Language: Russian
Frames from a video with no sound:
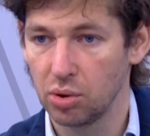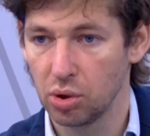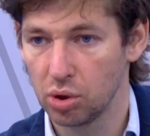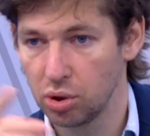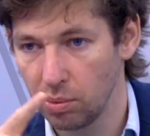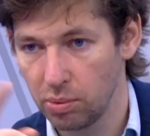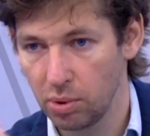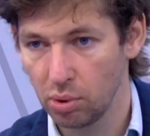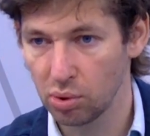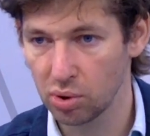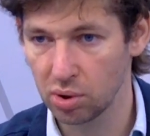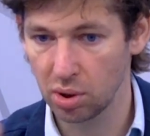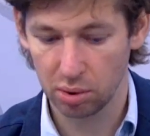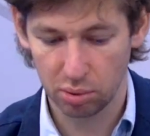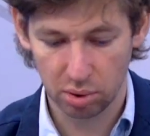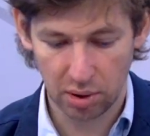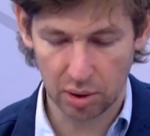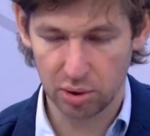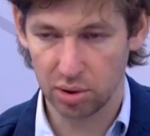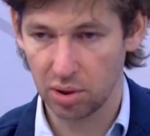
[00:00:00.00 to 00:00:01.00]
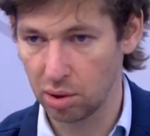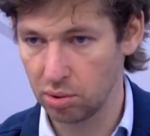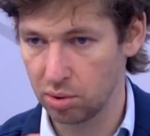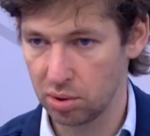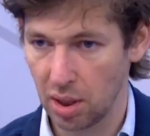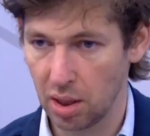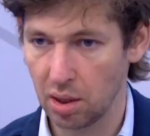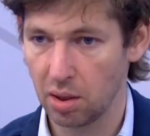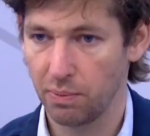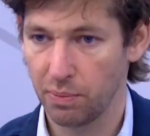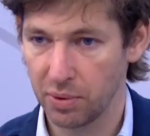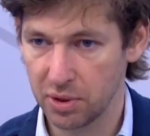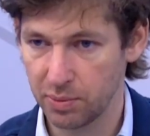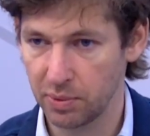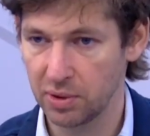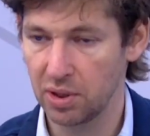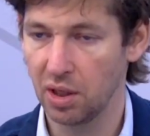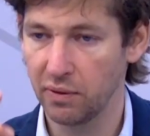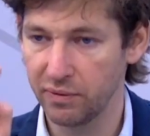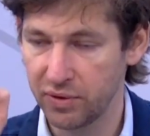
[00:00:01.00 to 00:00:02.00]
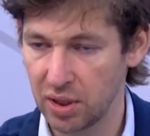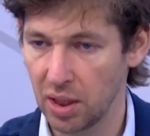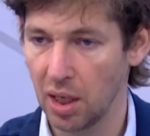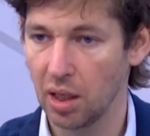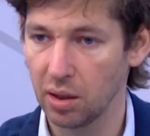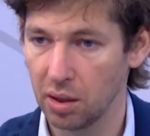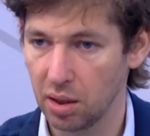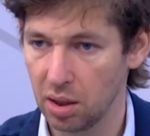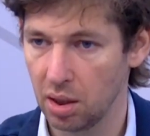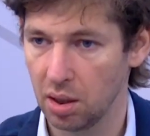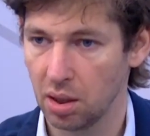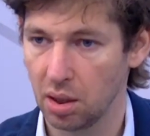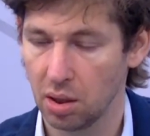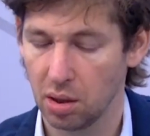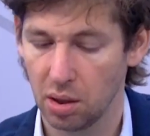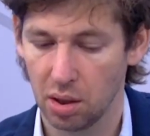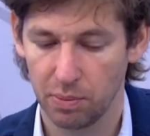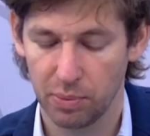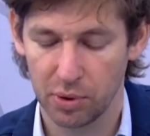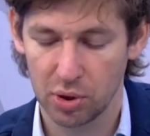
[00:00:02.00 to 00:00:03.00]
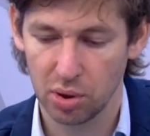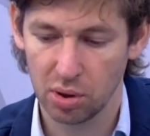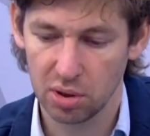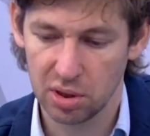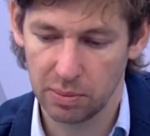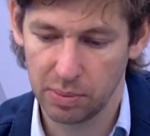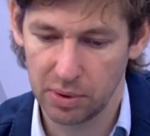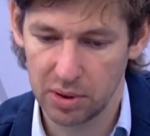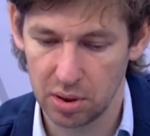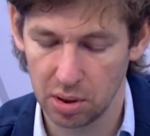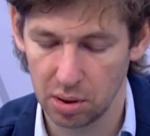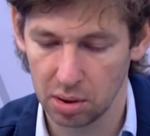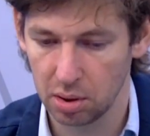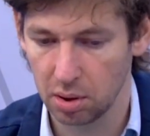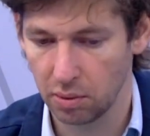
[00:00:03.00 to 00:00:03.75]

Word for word: То, чтобы не нужно туда-сюда-туда, посмотрел, взял и а, пошел заплатил.